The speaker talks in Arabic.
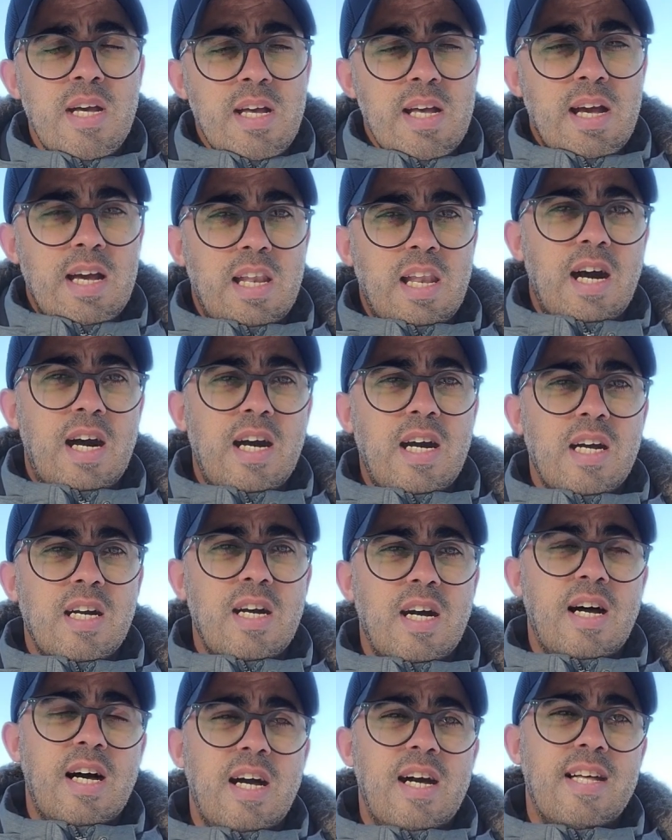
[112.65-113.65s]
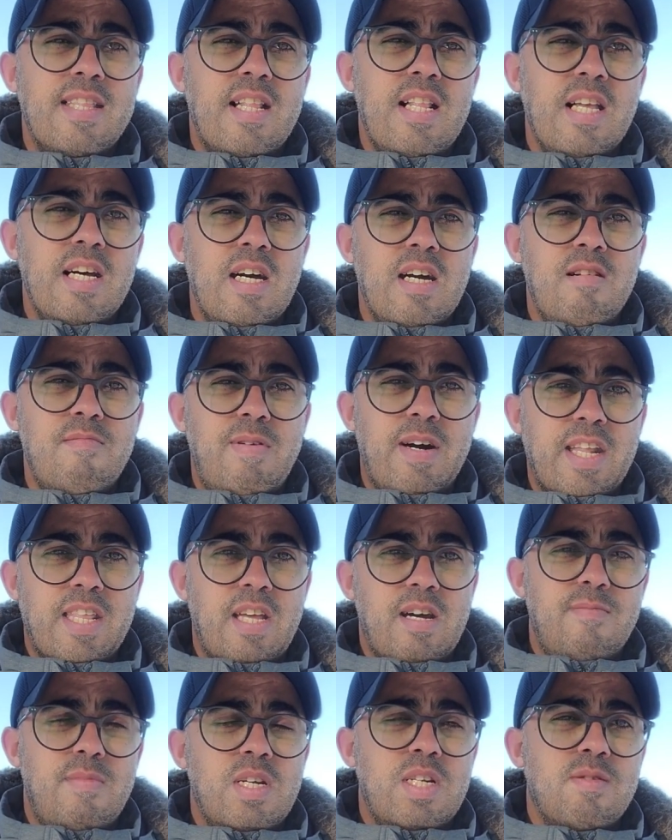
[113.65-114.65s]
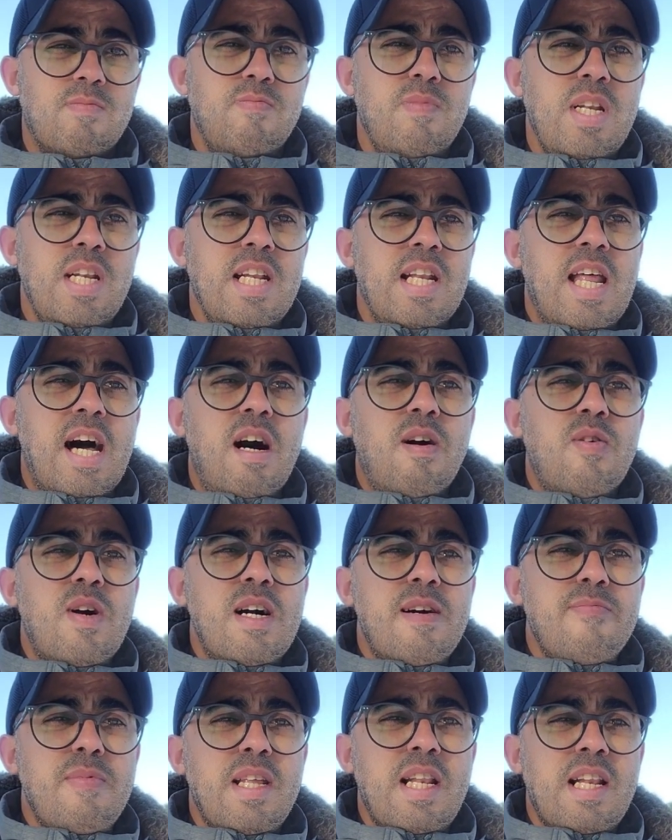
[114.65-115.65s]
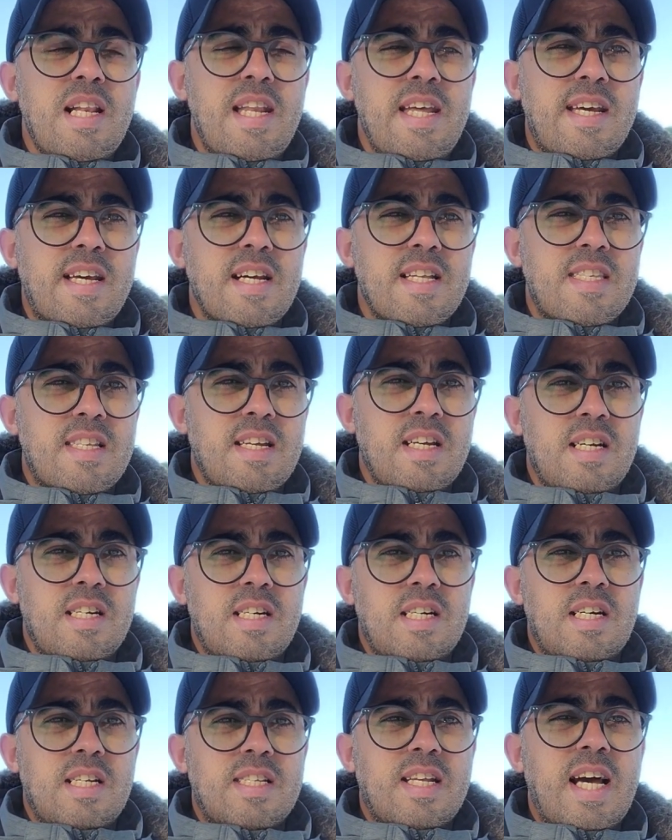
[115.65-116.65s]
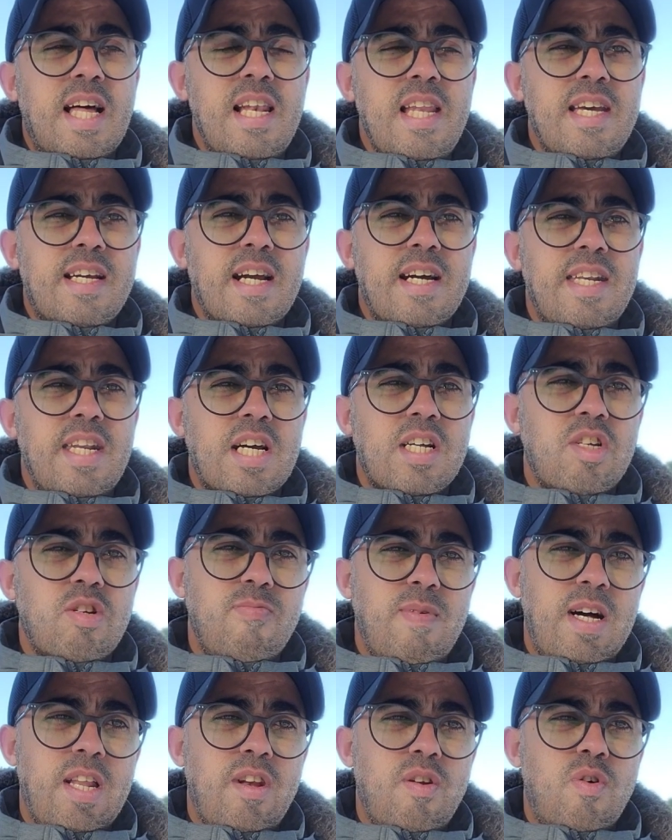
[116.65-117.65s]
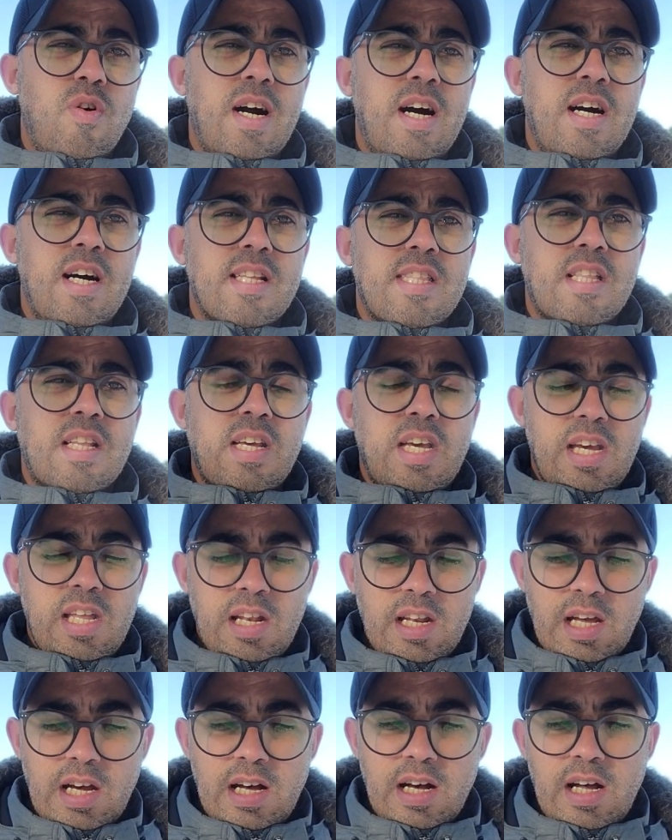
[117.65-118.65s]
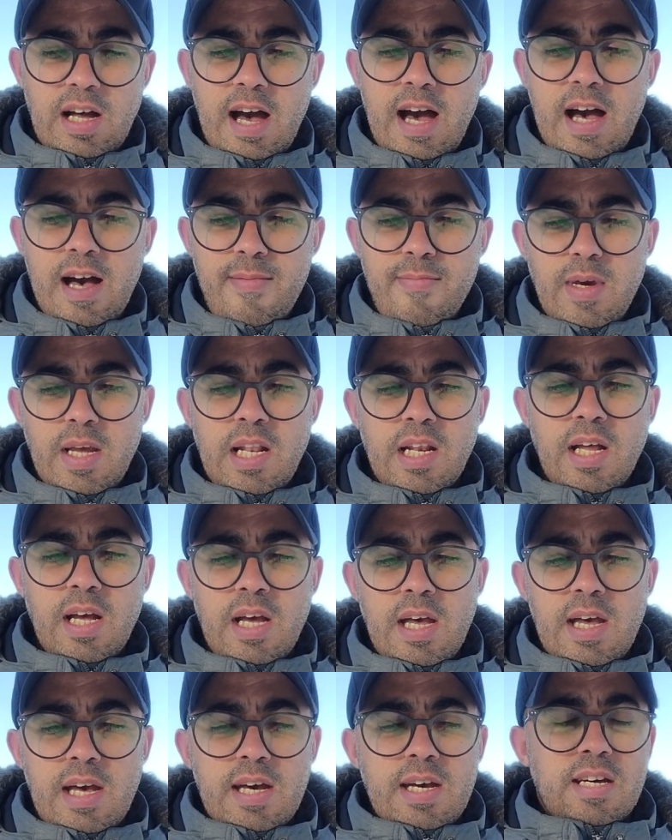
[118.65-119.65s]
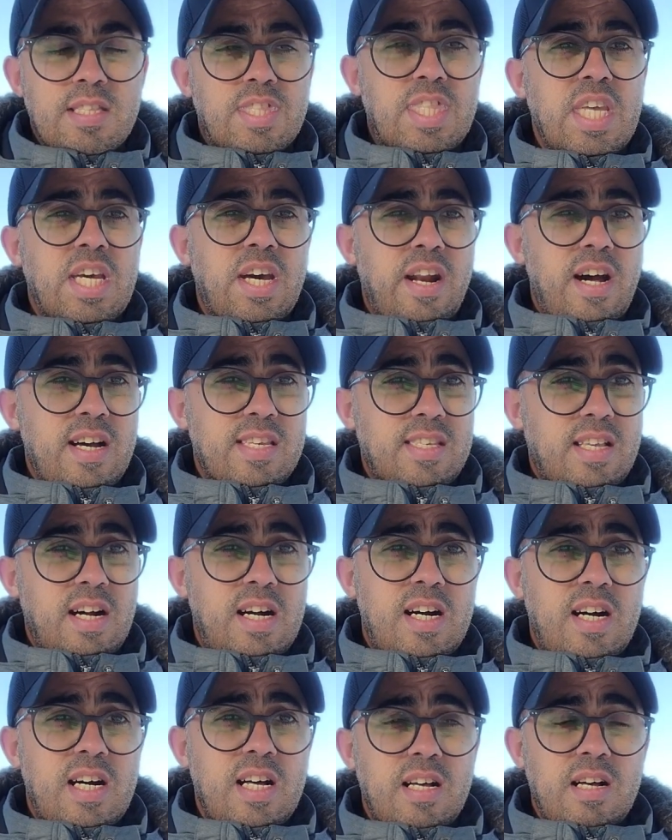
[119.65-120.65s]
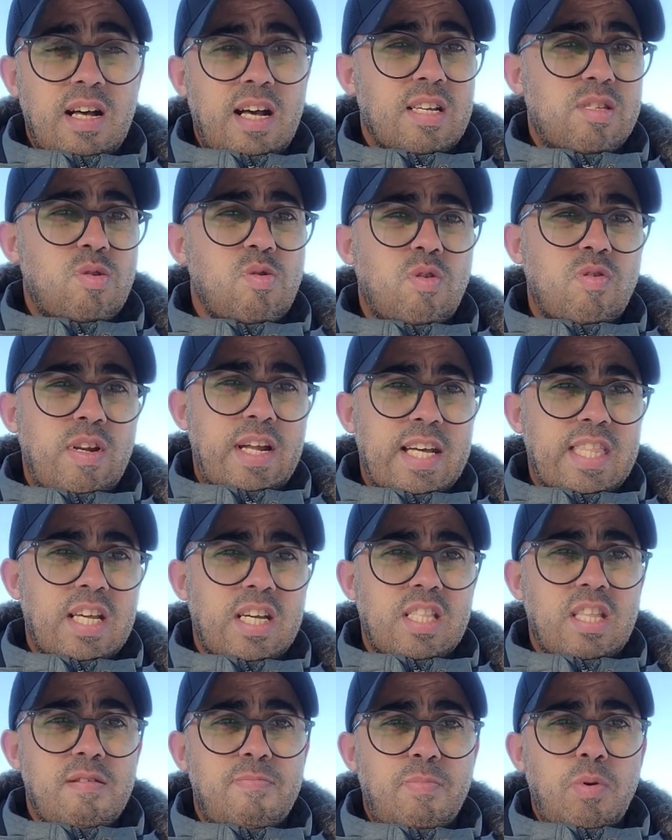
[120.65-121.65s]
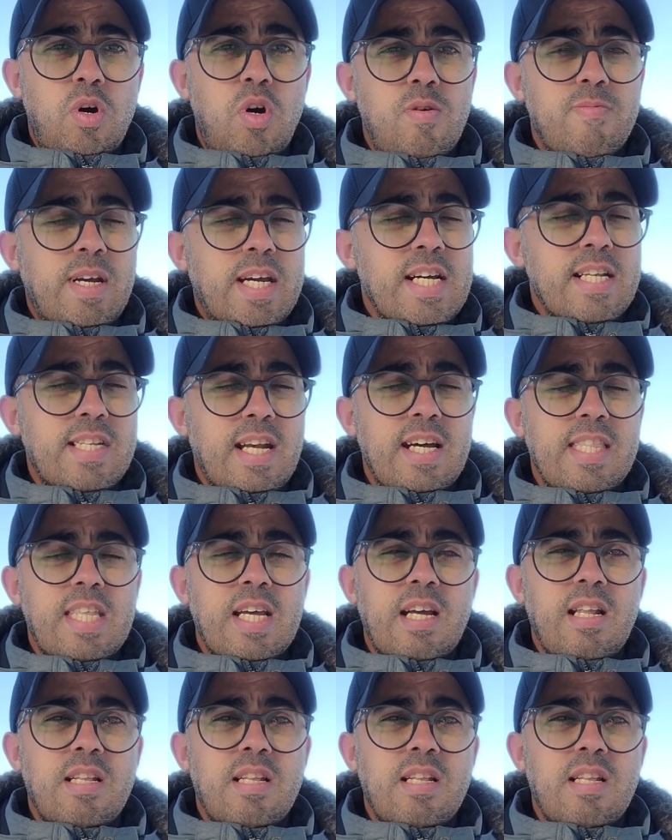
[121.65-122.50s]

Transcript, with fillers: على آه، هذا البرنامج من العوامل اللي كتخليك آه، انك تجمع النقاط كاين آه، عامل الدراسه خاصو يكون عندك ديبلوم كانت عندك